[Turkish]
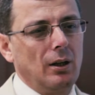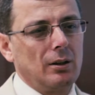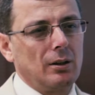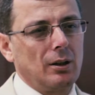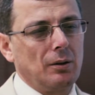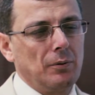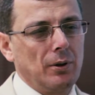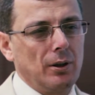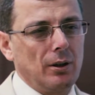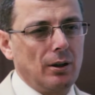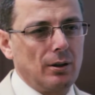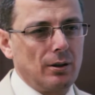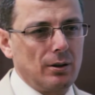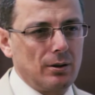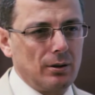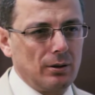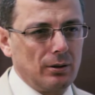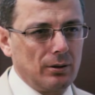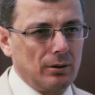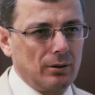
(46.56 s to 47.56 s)
Temel
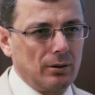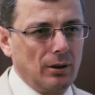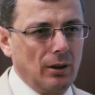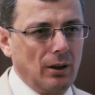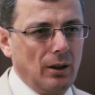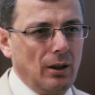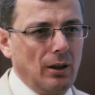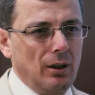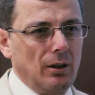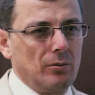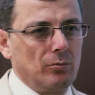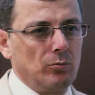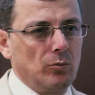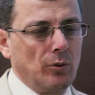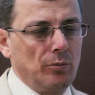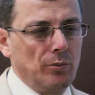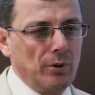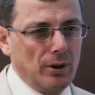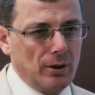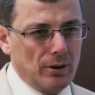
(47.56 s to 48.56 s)
ayrıcalığı
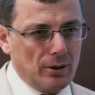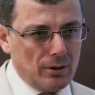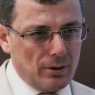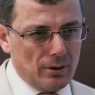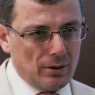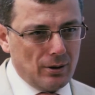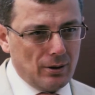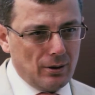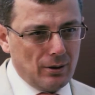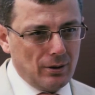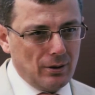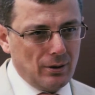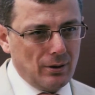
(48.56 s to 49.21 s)
mobilitedir.